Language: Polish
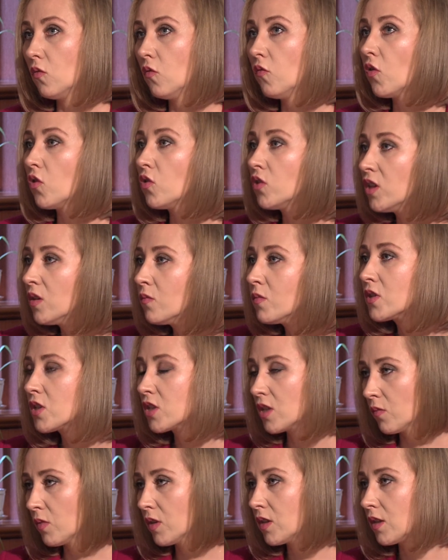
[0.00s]
uwolnimy
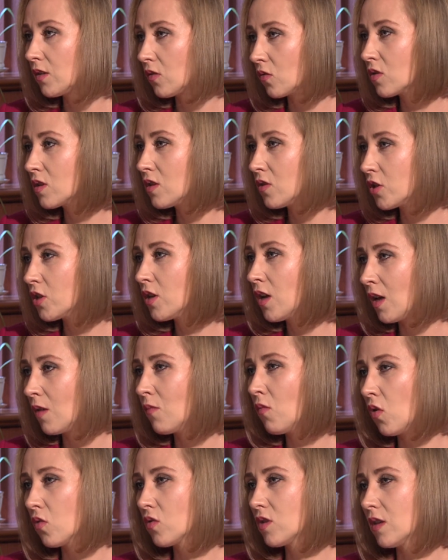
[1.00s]
z siebie te toksyczne
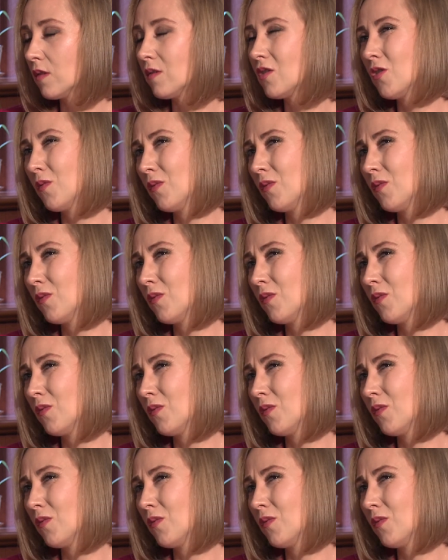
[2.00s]
emocje, mm -hmm.